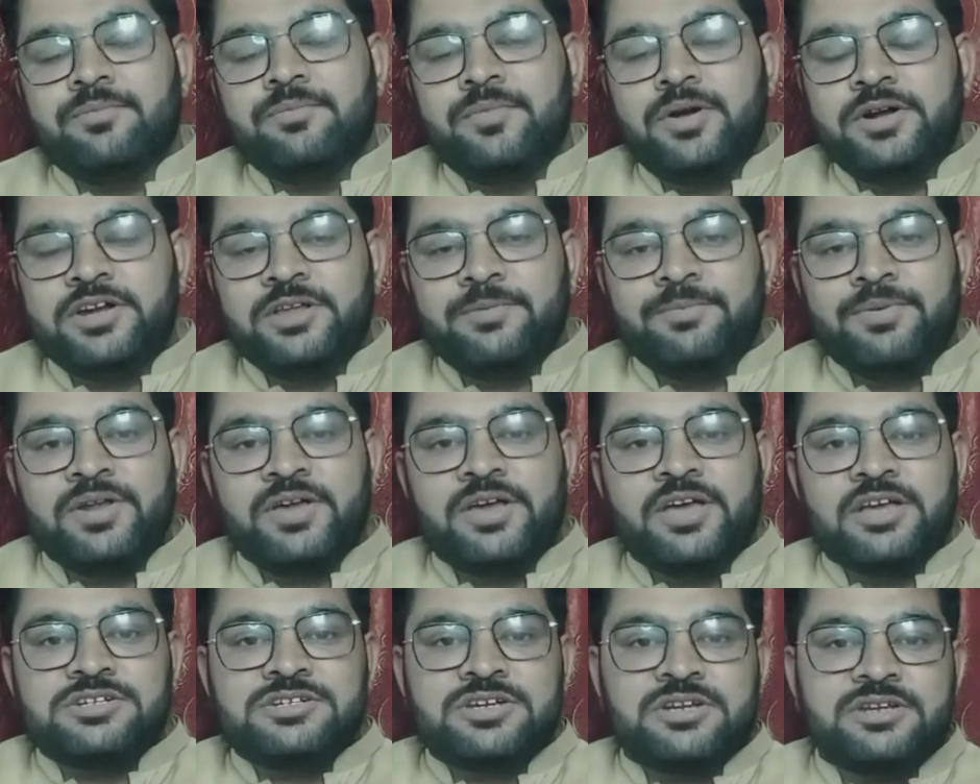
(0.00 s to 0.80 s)

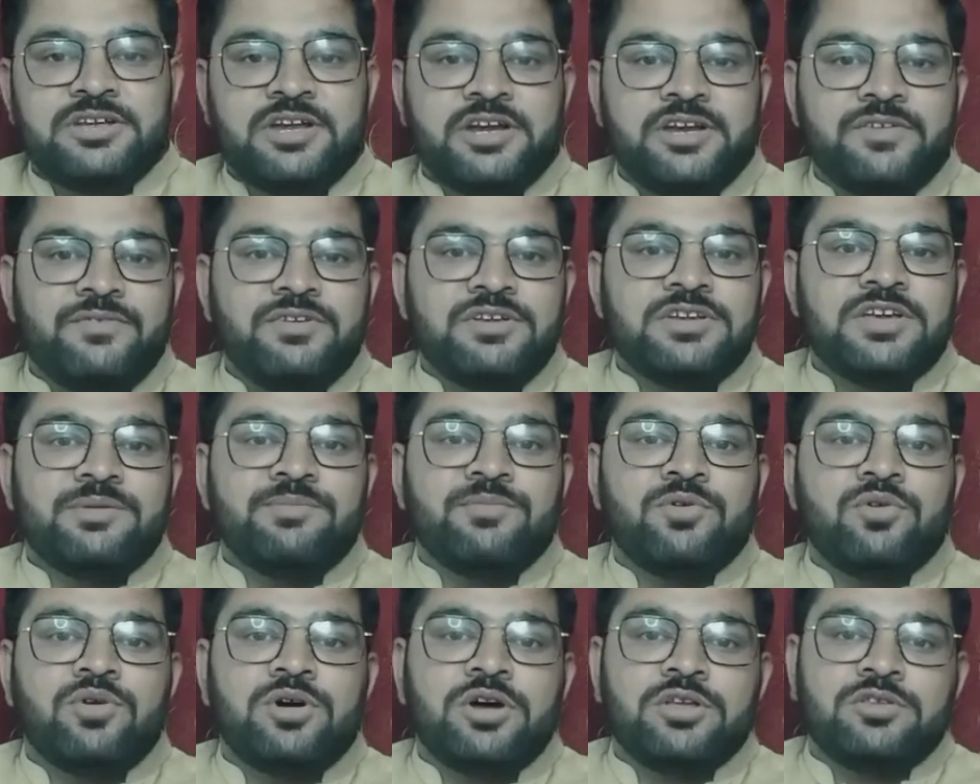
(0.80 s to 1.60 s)
मल्टीप्लिकेशन या डिवीजन
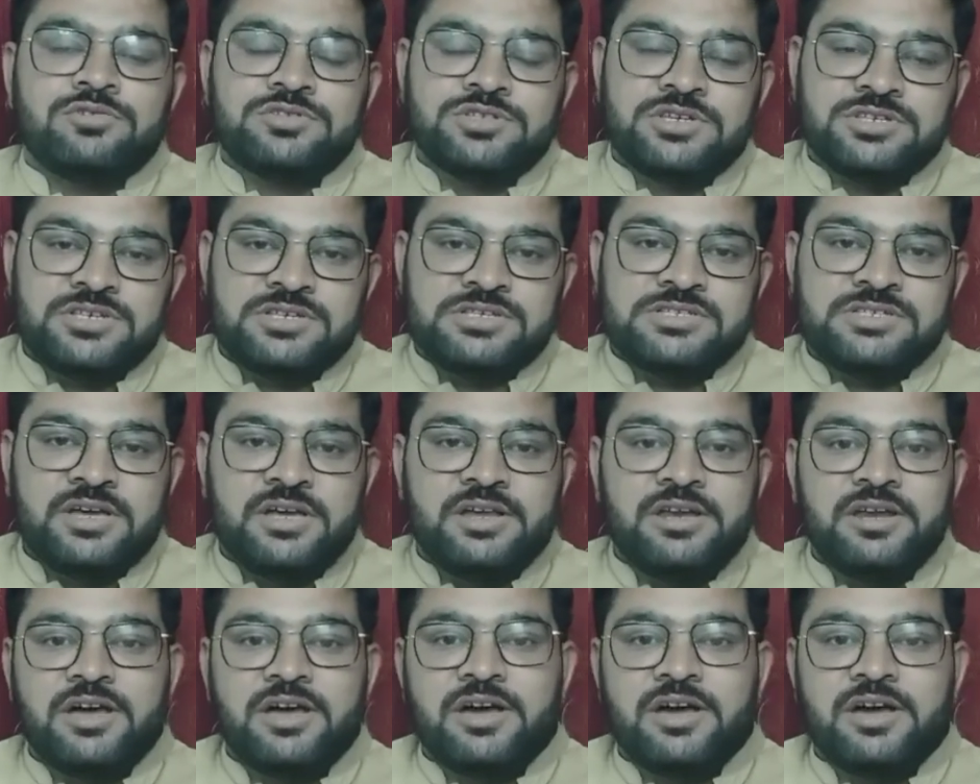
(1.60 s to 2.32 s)
में होगा तो उसके साथ साइन